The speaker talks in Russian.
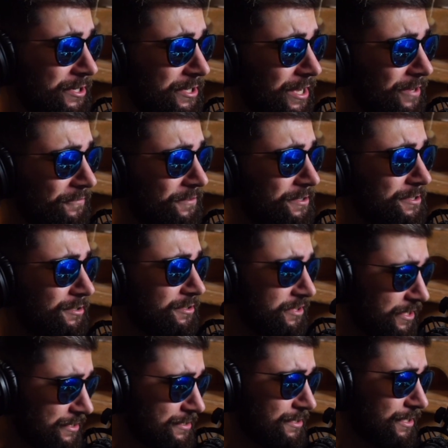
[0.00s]
я видел,
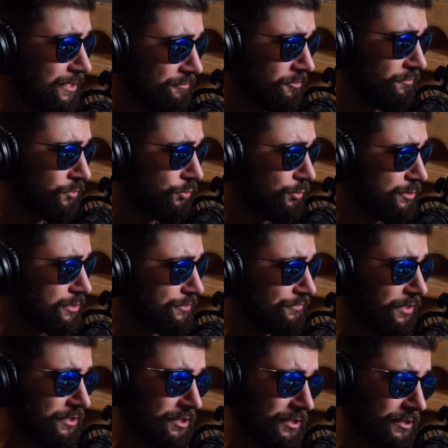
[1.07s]
несколько его видосов,
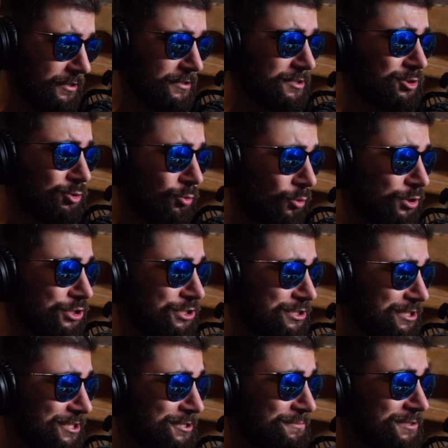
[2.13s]
они схожи,
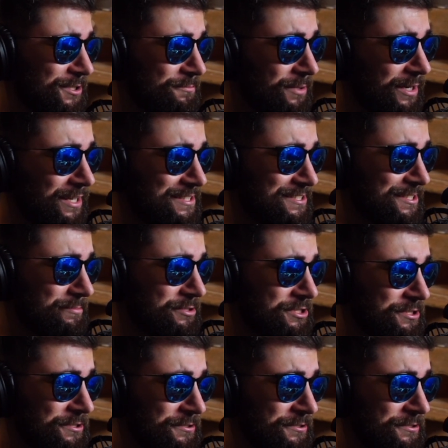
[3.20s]
скажем так, по концепции